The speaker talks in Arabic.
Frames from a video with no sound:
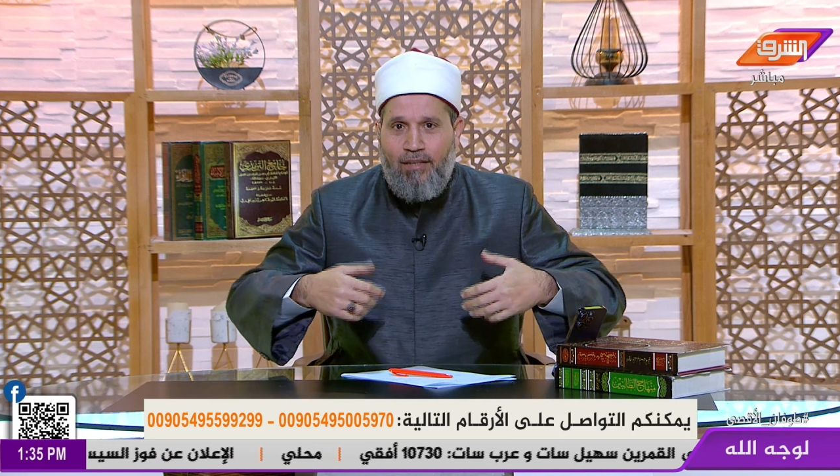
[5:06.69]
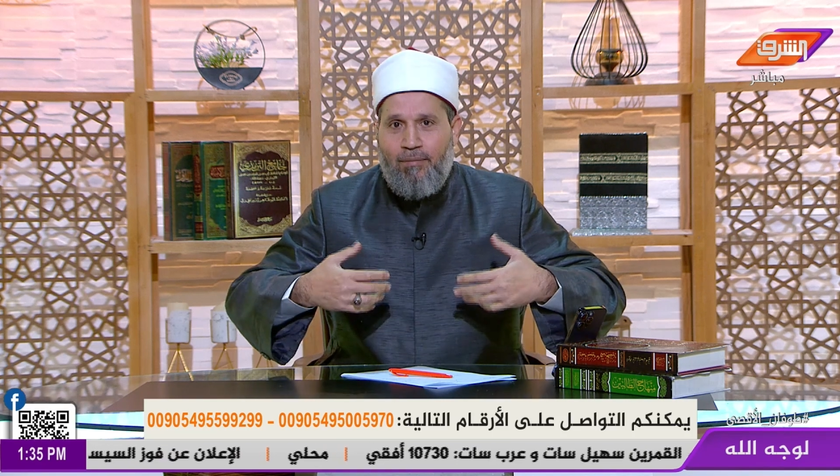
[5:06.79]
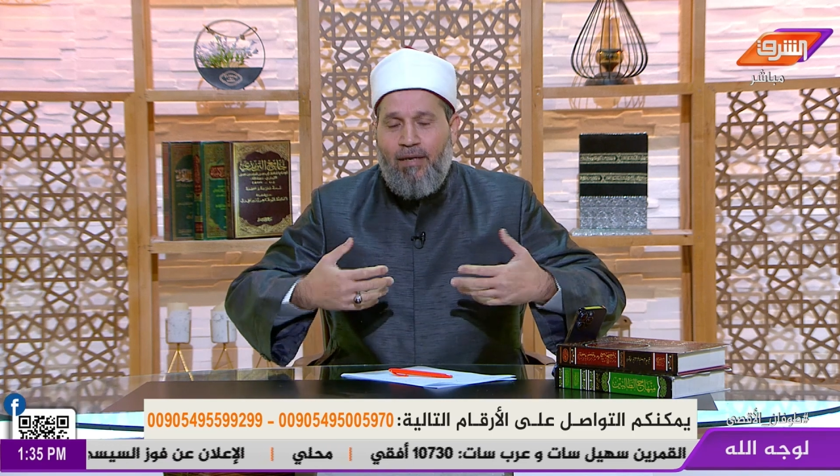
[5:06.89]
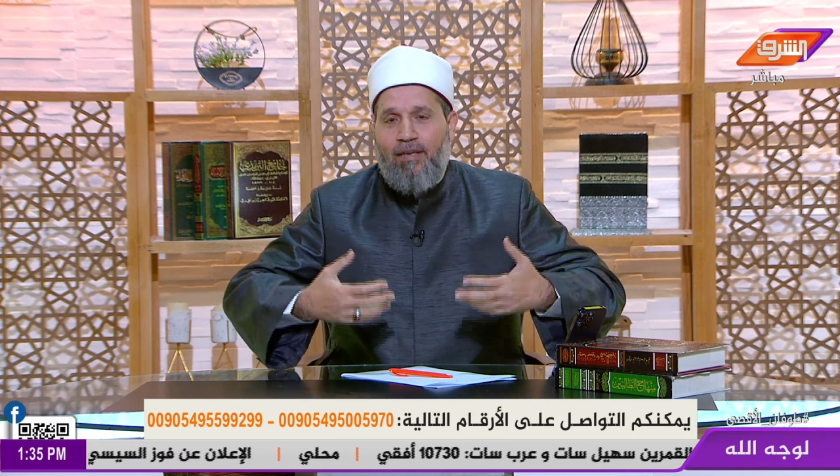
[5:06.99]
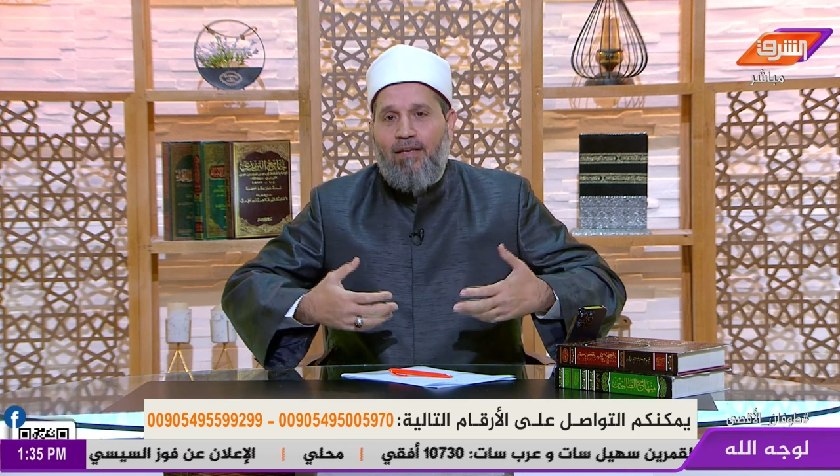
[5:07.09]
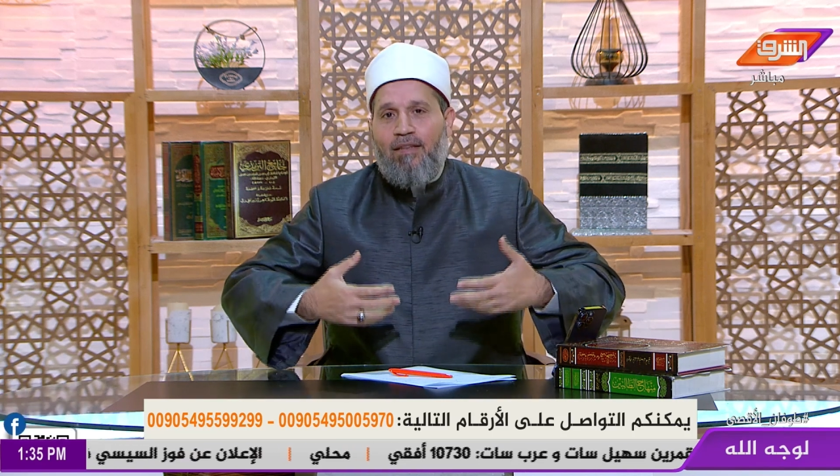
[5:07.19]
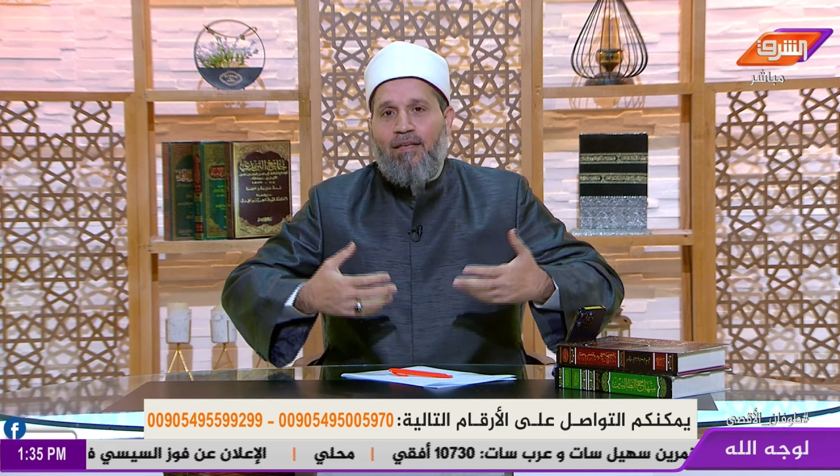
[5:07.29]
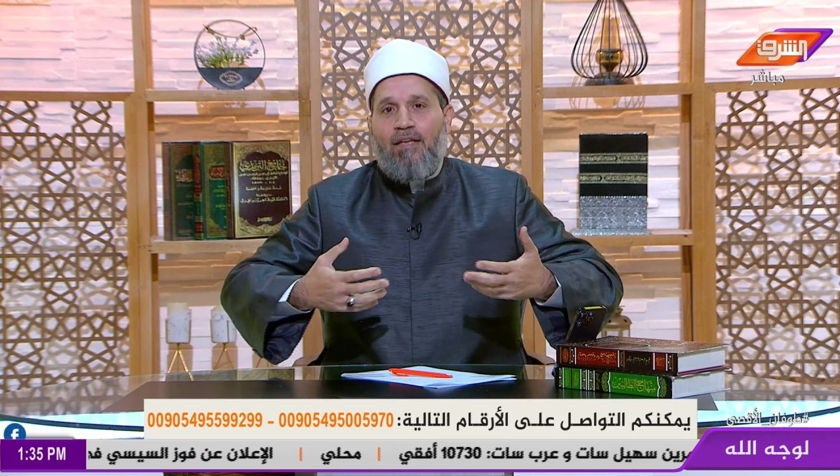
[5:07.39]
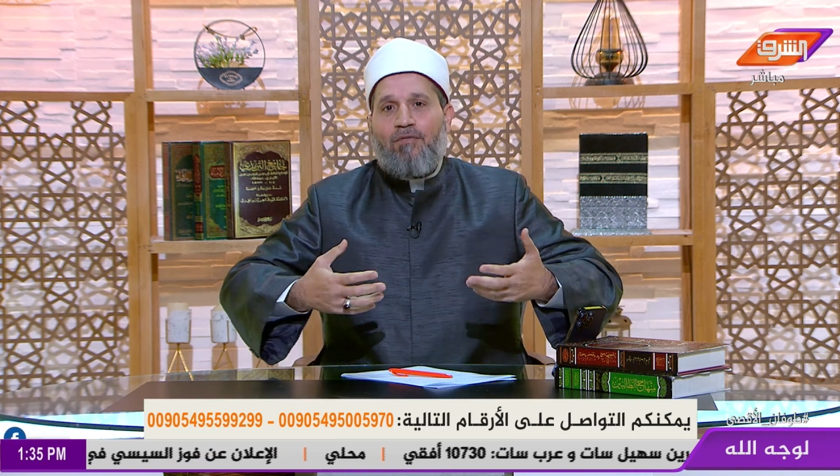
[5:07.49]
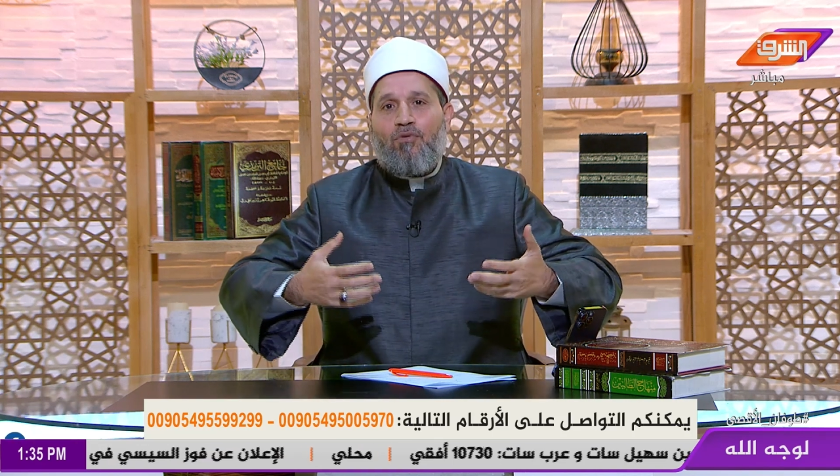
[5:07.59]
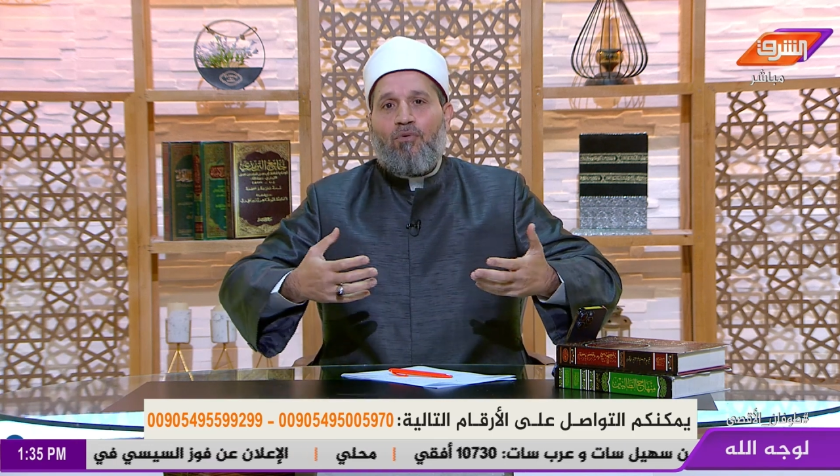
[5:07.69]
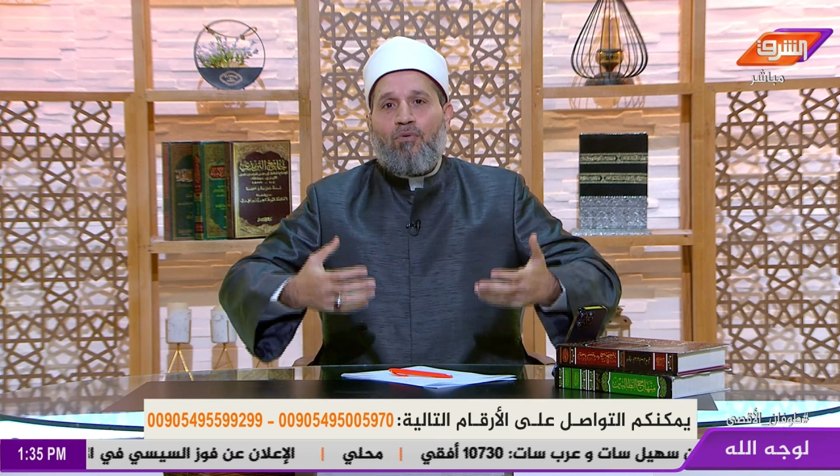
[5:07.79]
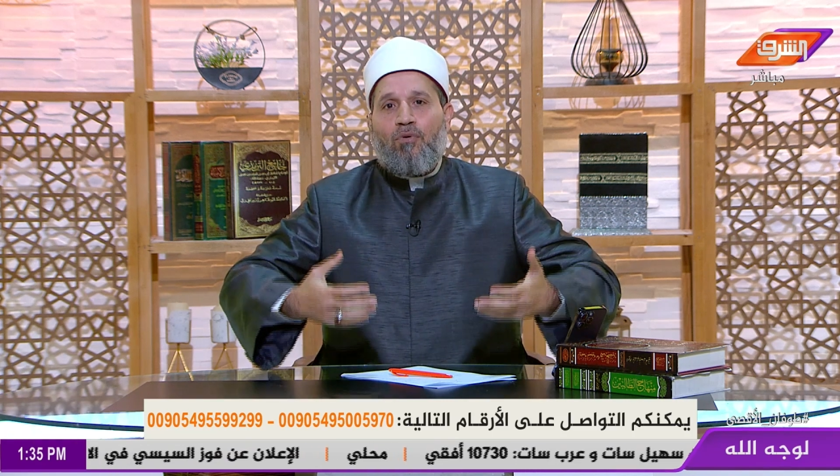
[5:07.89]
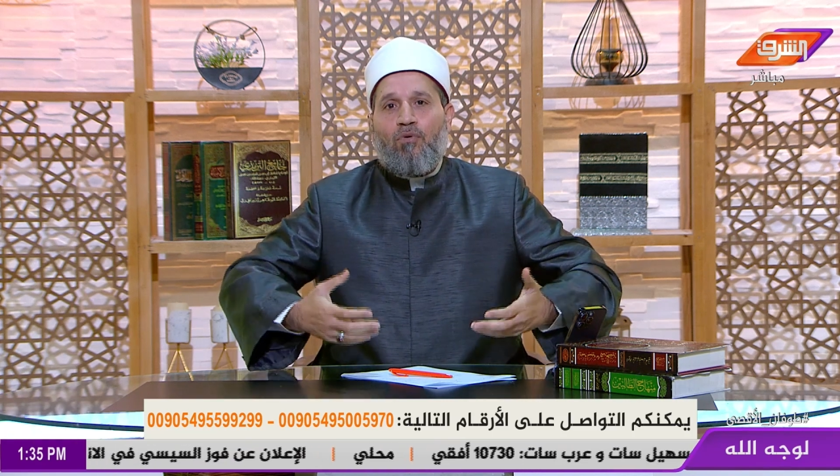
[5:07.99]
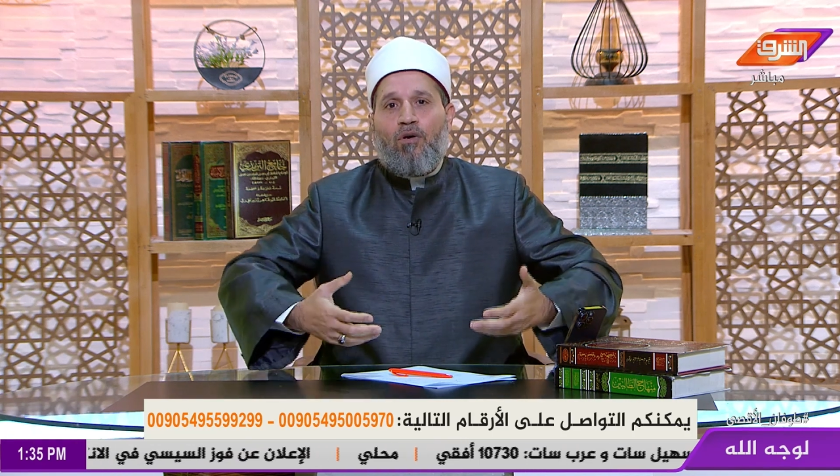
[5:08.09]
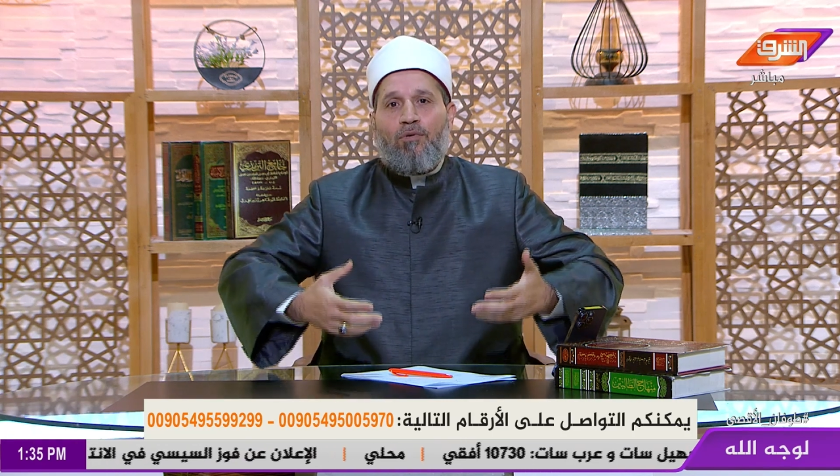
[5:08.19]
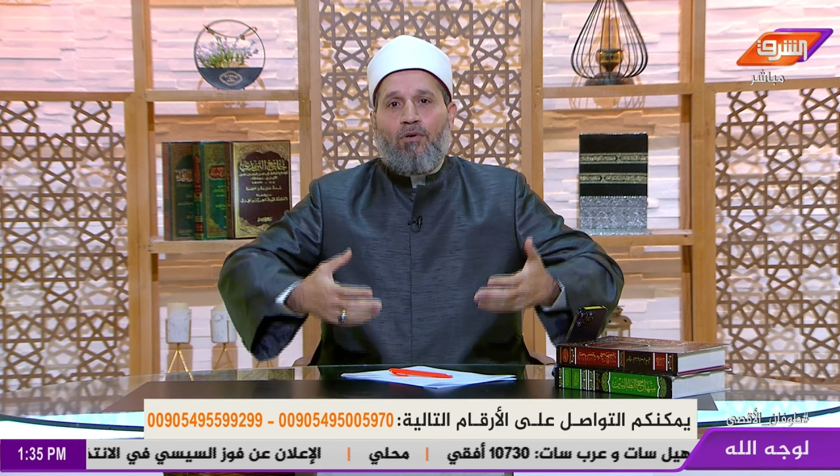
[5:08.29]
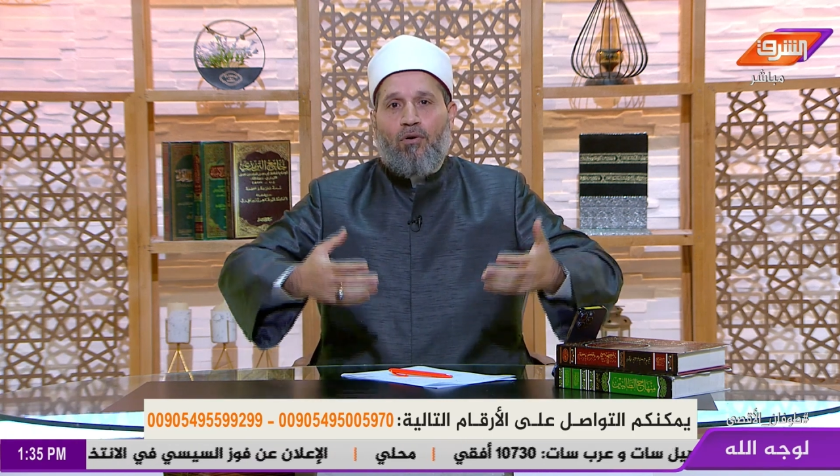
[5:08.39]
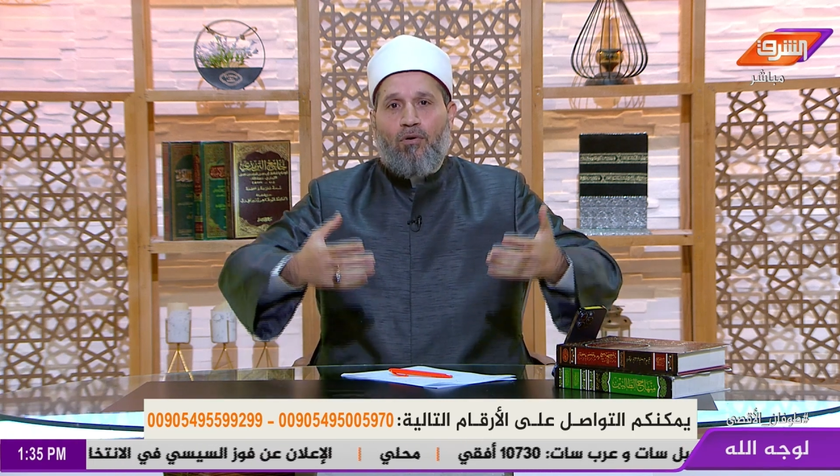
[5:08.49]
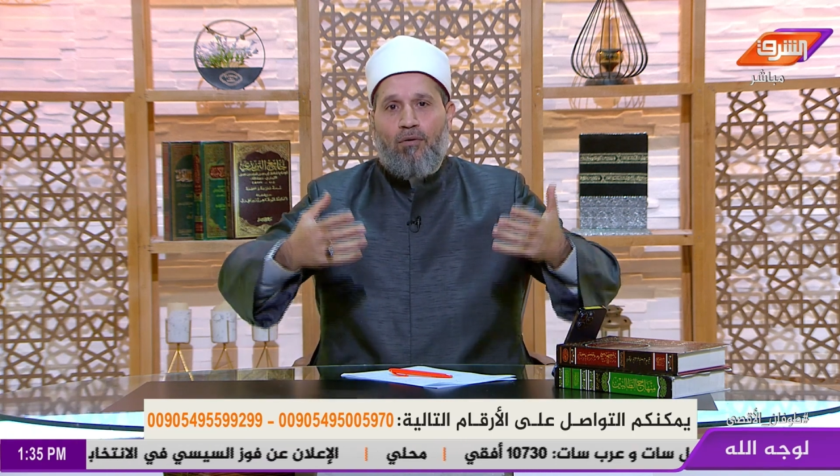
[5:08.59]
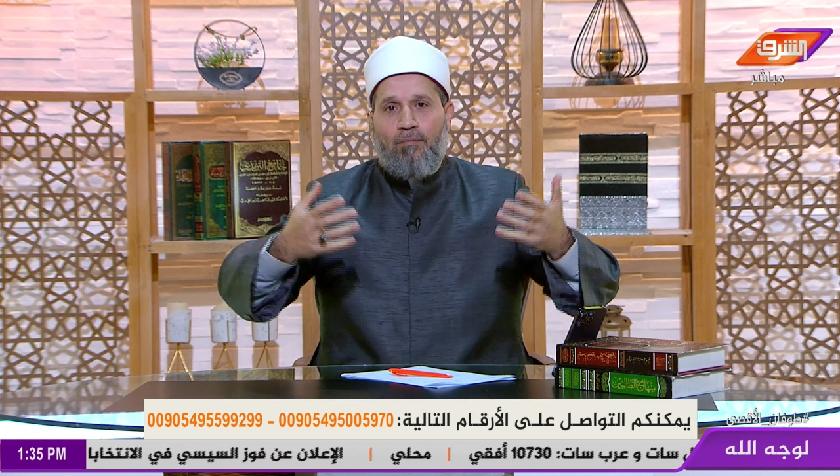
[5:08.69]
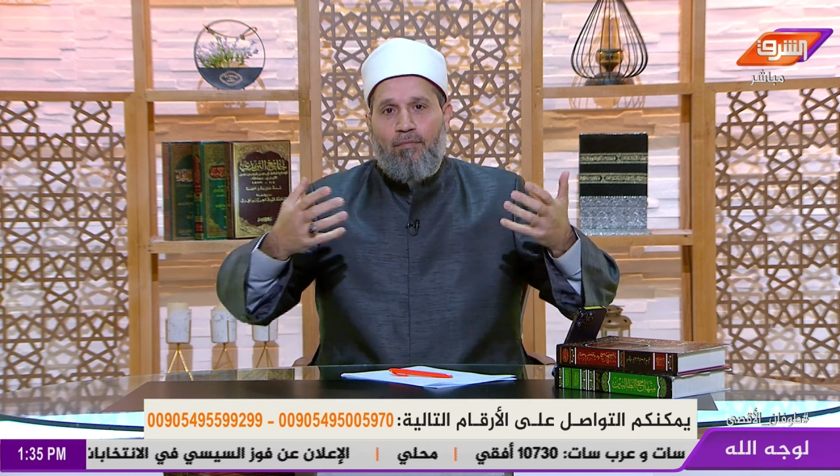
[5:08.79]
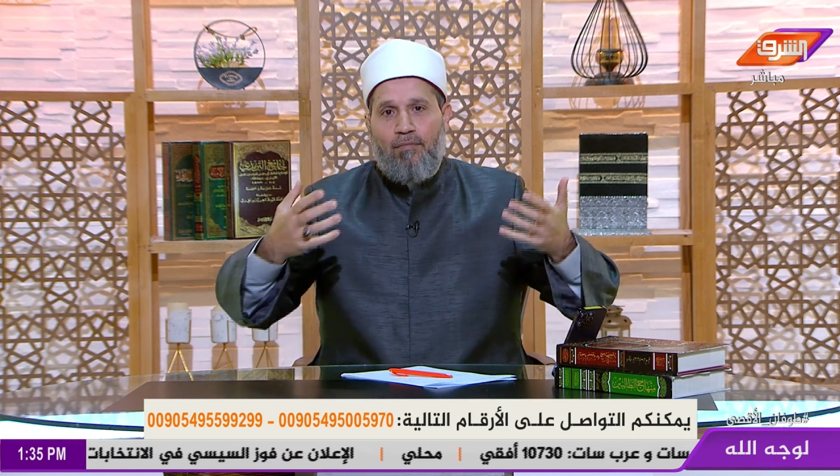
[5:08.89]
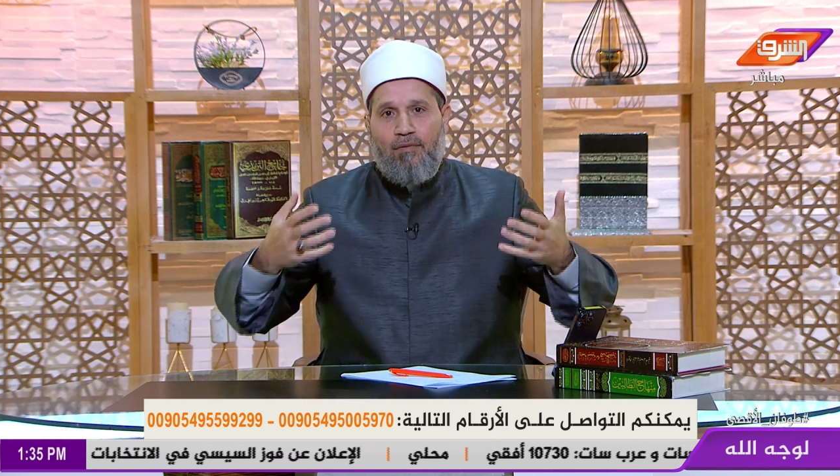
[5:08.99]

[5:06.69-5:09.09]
يبين لنفسه ان هو بيحكم